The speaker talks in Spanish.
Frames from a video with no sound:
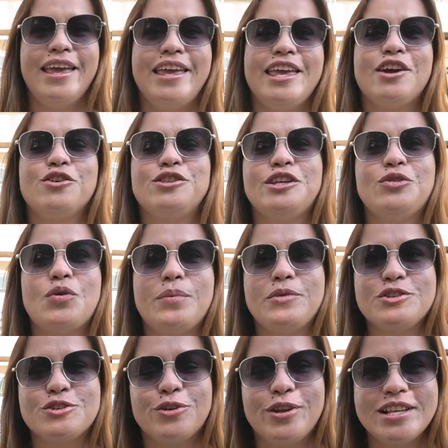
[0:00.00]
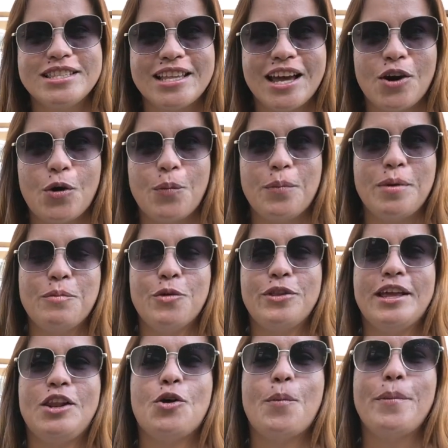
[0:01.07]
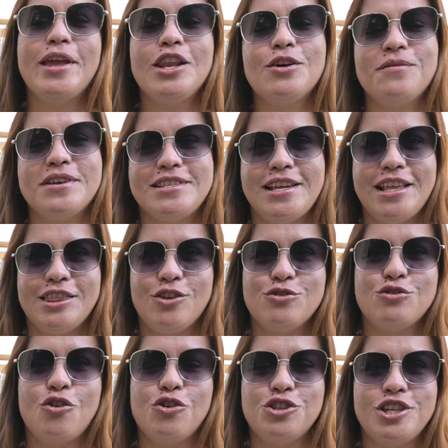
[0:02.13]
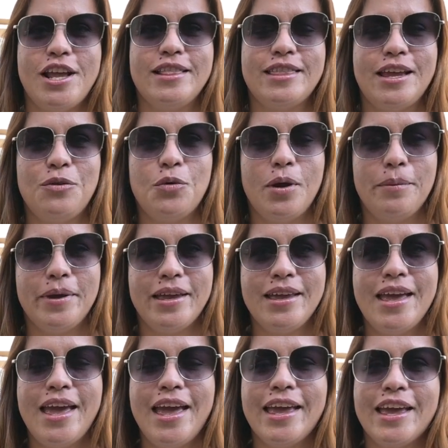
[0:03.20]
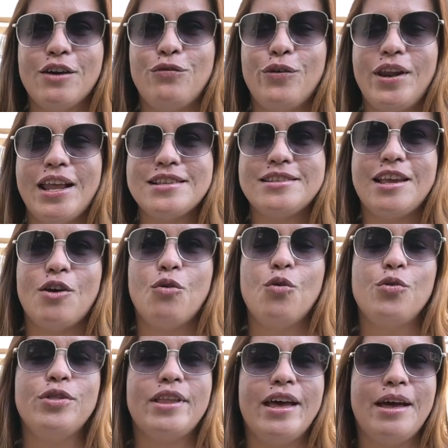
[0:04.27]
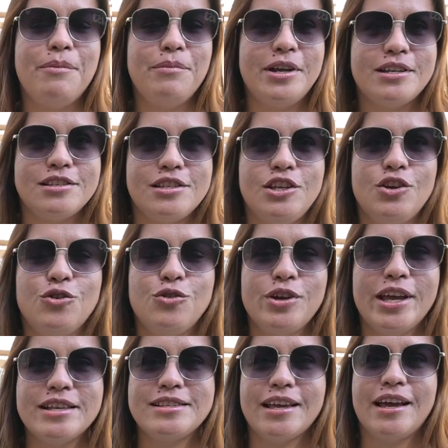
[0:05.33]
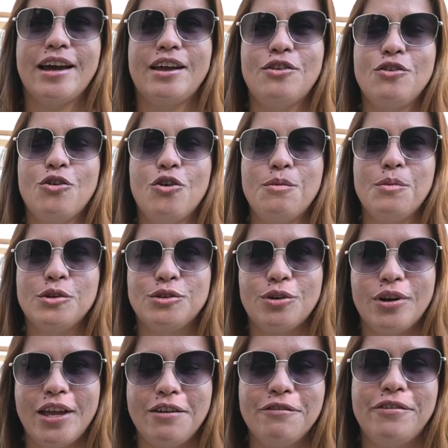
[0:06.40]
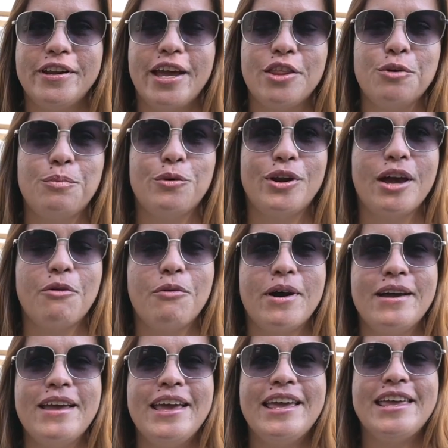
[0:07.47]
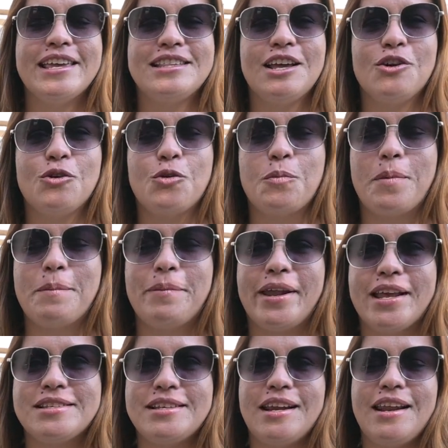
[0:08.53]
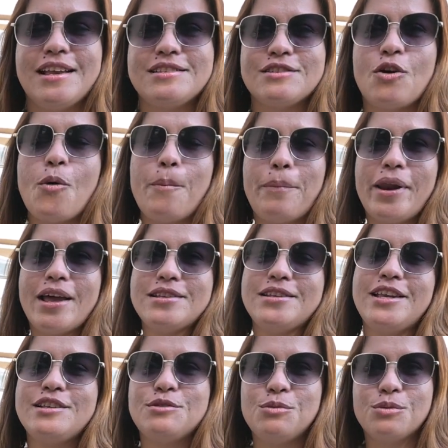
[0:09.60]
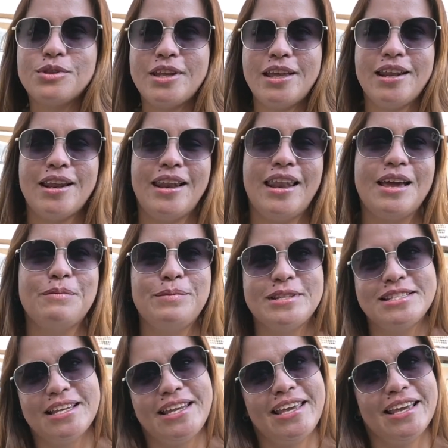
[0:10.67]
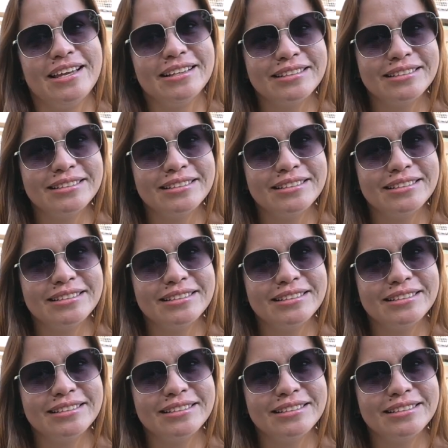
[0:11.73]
Y continuamos con esta combi modelo 1989, que fue la segunda versión que sacaron con motor enfriado por agua y es la que ocupan para hacer las compras y surtir la pizzería.